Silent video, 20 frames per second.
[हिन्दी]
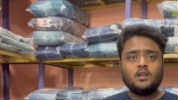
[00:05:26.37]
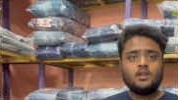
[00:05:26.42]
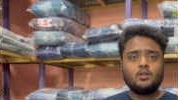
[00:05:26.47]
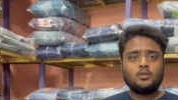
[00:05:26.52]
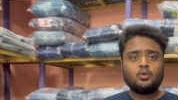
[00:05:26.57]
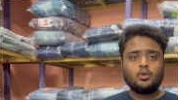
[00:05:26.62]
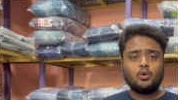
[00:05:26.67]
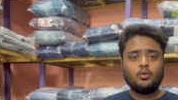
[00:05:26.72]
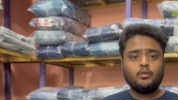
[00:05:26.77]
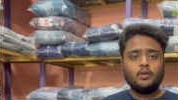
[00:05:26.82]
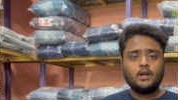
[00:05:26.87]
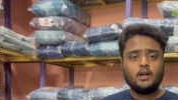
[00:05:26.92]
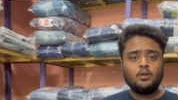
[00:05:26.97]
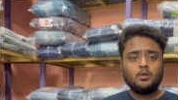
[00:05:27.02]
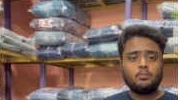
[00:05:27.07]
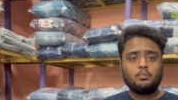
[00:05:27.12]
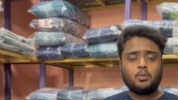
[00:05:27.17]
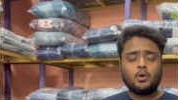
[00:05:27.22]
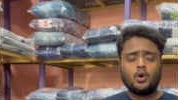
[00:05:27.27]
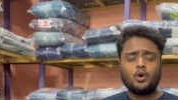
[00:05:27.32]
तो वीडियो
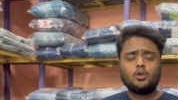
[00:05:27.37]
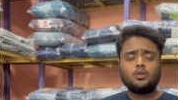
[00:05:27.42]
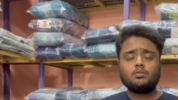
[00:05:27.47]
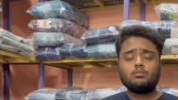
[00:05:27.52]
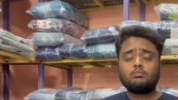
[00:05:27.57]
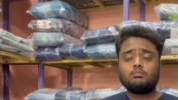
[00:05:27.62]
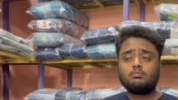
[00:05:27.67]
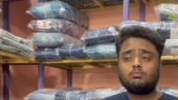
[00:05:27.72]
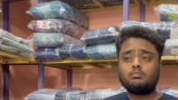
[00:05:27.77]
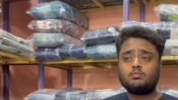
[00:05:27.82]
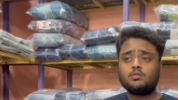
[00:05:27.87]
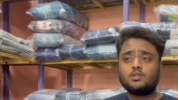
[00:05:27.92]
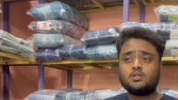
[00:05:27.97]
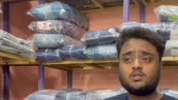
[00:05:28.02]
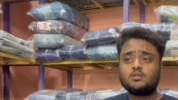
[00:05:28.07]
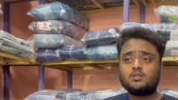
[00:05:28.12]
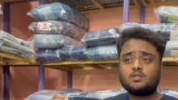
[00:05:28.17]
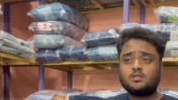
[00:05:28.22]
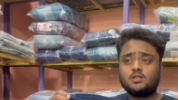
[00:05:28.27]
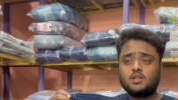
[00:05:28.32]
बहुत
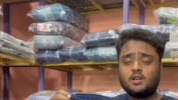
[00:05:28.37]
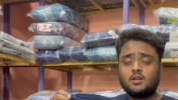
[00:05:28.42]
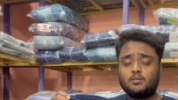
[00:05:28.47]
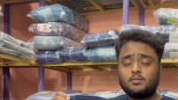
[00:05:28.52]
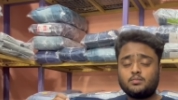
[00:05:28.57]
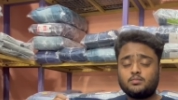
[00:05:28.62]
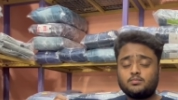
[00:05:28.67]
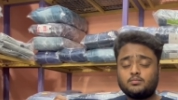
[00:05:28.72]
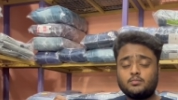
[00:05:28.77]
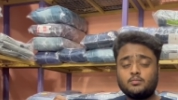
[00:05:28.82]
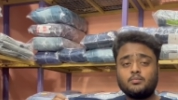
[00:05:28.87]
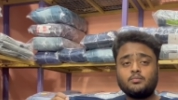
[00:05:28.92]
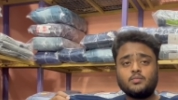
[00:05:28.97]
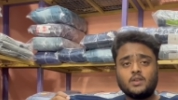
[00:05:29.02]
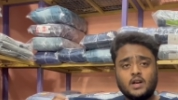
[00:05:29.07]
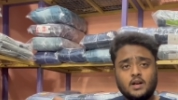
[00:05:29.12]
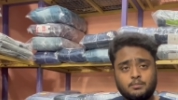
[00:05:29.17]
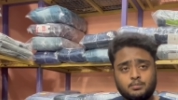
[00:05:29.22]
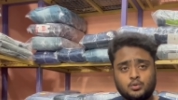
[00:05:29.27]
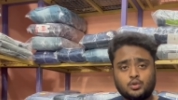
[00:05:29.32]
से
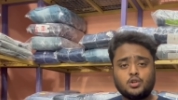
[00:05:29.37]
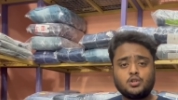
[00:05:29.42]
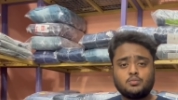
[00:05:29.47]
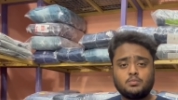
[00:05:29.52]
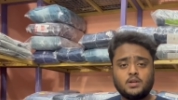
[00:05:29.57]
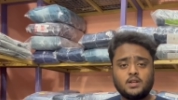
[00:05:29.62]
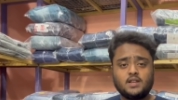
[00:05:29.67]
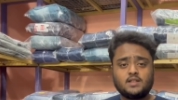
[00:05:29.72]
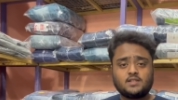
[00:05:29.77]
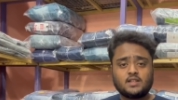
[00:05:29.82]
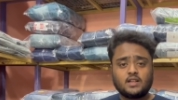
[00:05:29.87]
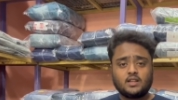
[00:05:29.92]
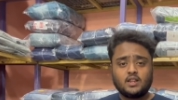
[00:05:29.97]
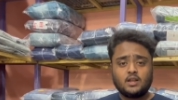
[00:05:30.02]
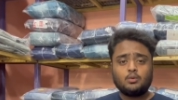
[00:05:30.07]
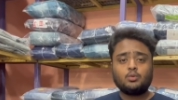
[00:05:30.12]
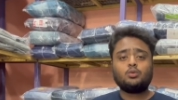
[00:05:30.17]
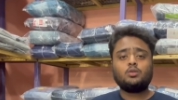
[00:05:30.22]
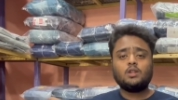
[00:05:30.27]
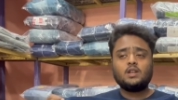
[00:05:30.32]
आप सोच भी नहीं सकते
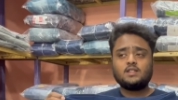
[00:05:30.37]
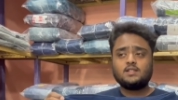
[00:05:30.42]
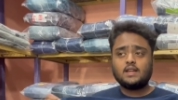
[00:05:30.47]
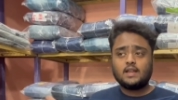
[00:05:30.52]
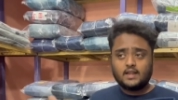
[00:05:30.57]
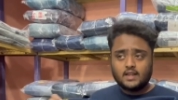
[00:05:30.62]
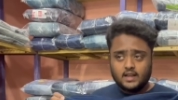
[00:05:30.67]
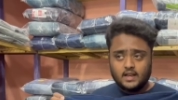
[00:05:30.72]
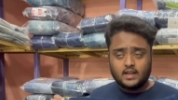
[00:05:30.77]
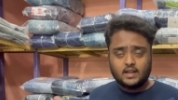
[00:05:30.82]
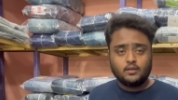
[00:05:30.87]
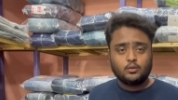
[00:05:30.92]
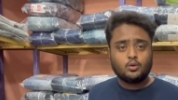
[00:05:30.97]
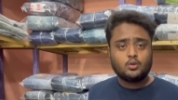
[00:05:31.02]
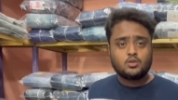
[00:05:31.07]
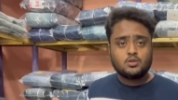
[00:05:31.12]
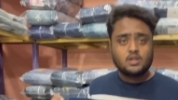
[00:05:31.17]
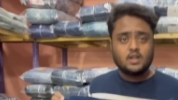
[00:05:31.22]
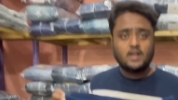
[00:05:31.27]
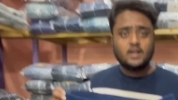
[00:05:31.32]
उतना ज्यादा लेंथ हो
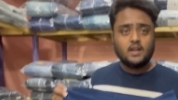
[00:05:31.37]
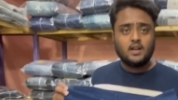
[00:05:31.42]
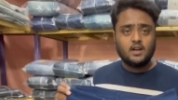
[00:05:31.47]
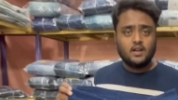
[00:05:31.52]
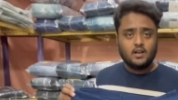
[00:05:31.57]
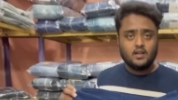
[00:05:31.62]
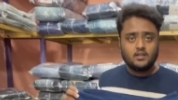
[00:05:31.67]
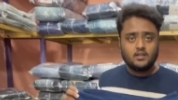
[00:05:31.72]
जाएगा